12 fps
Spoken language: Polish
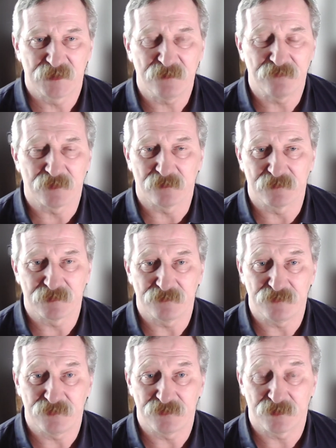Co wy o tym
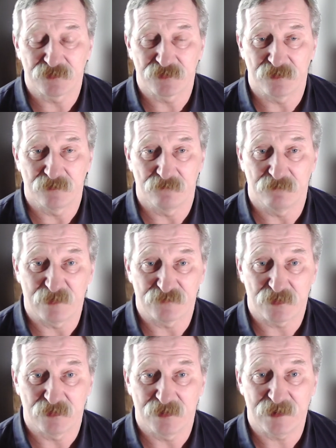sądzicie? Czy mam
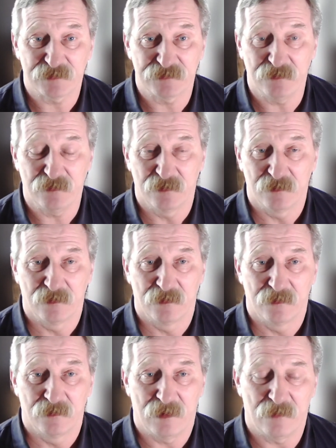trochę racji?
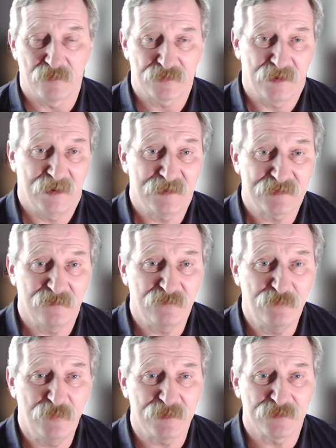A może ja jestem
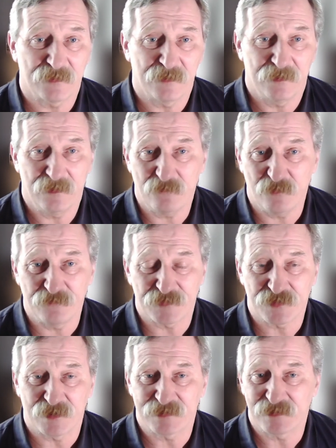w błędzie? Ja nie mówię,
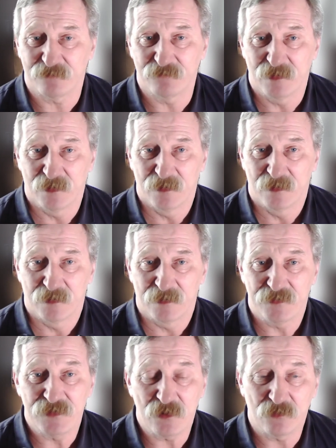że jestem
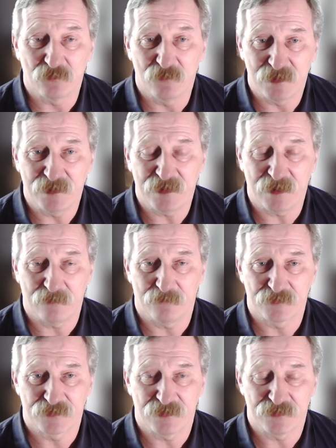nieomylny i
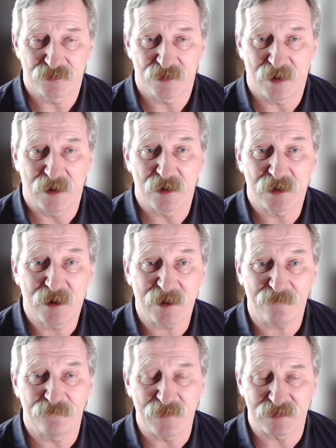najmądrzejszy, ale
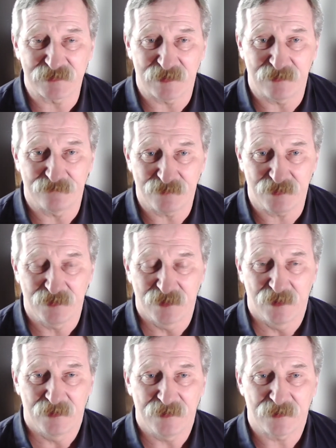krew mnie zalewa,
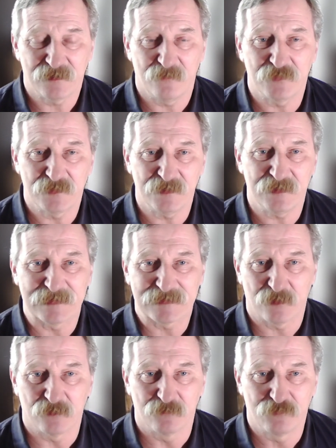jak te budynki
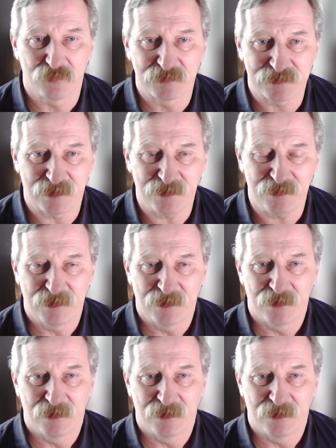stoją puste,